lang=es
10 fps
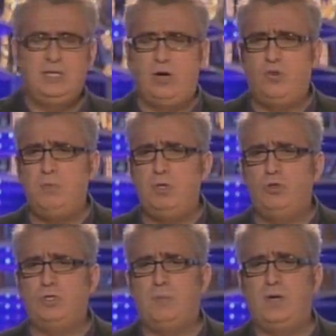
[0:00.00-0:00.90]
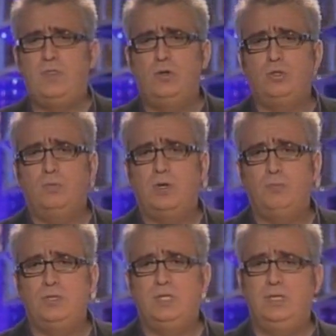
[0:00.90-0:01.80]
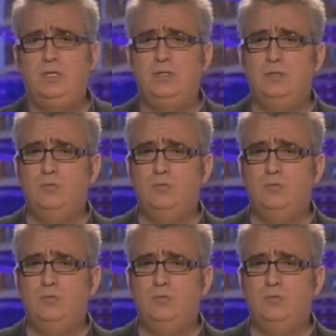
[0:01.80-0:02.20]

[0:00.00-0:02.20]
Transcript: Y a los 10 minutos aparece el oso por la puerta,